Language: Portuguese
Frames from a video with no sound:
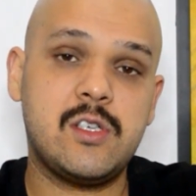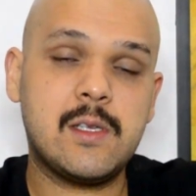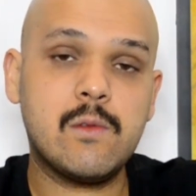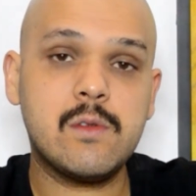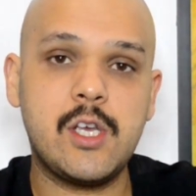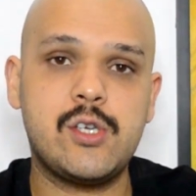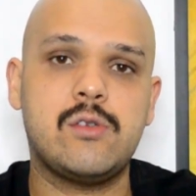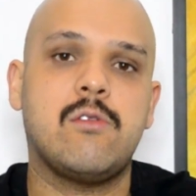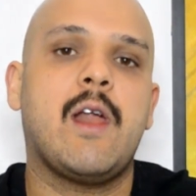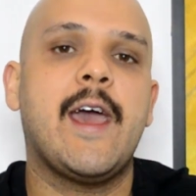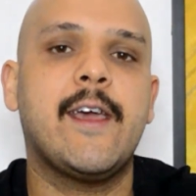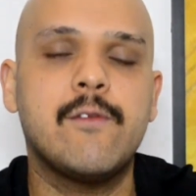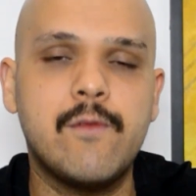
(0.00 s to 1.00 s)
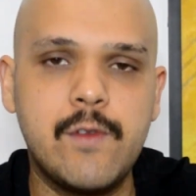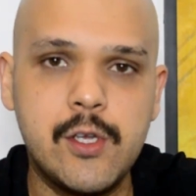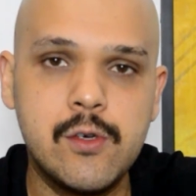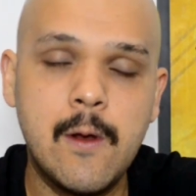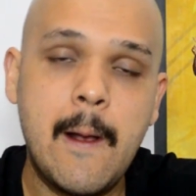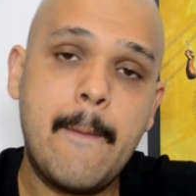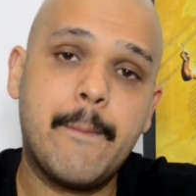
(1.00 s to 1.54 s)
Então deixe teu like no
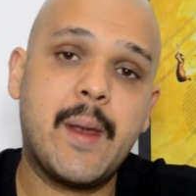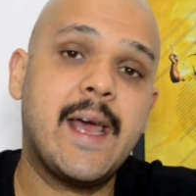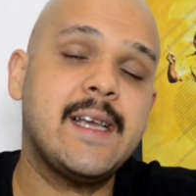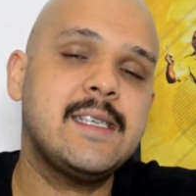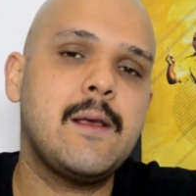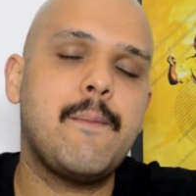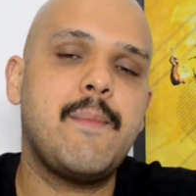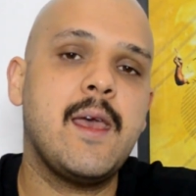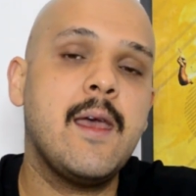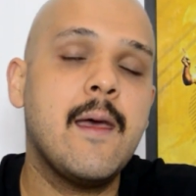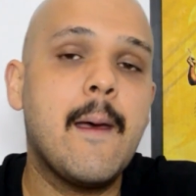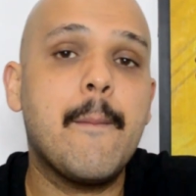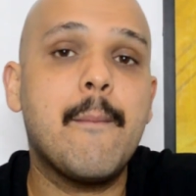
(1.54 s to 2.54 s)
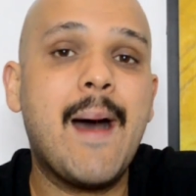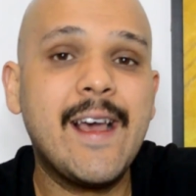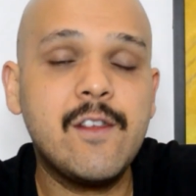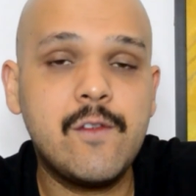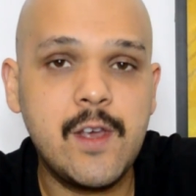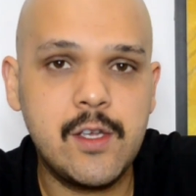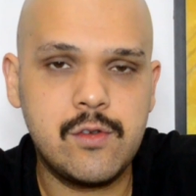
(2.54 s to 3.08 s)
vídeo para receber
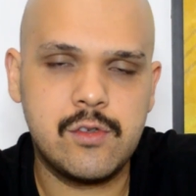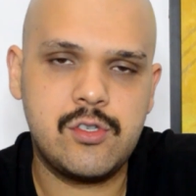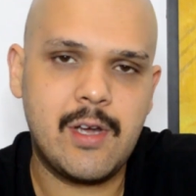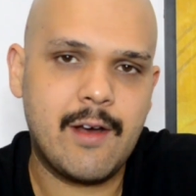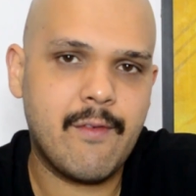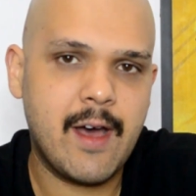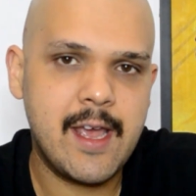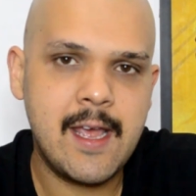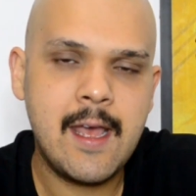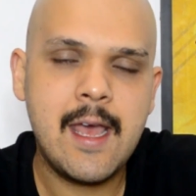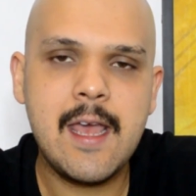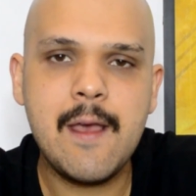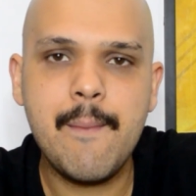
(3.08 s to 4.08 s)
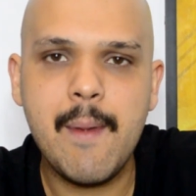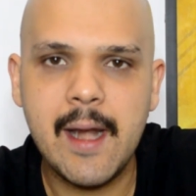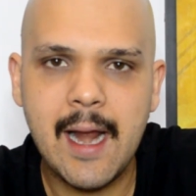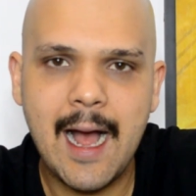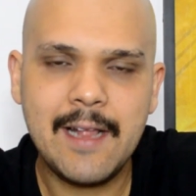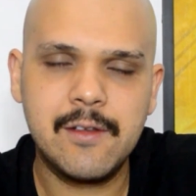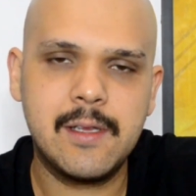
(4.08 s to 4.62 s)
mais vídeos de Havaí e
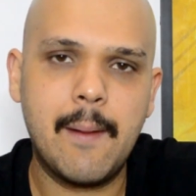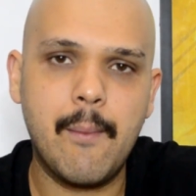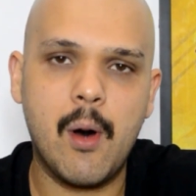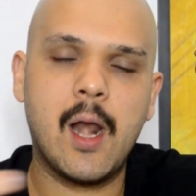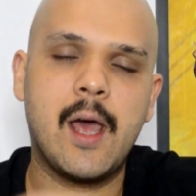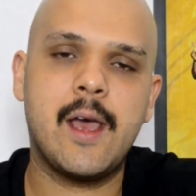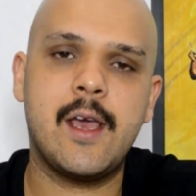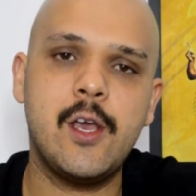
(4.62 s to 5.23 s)
mercado da bola.